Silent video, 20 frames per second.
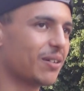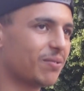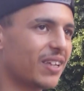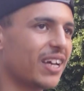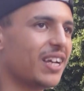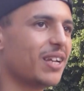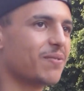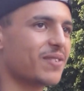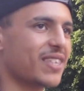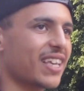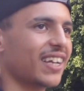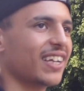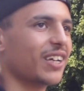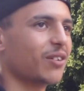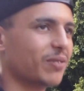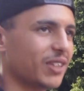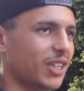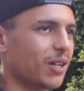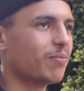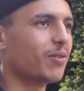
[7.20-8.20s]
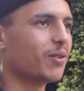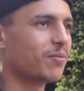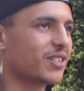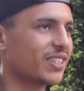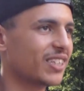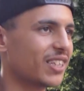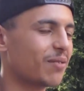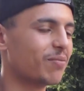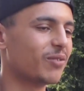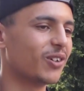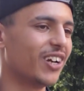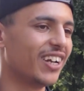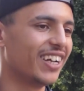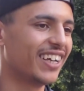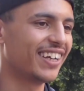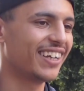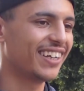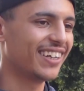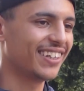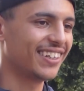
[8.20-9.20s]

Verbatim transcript: تبدا لابسه كيما ما تحبهمش يتمروا عليها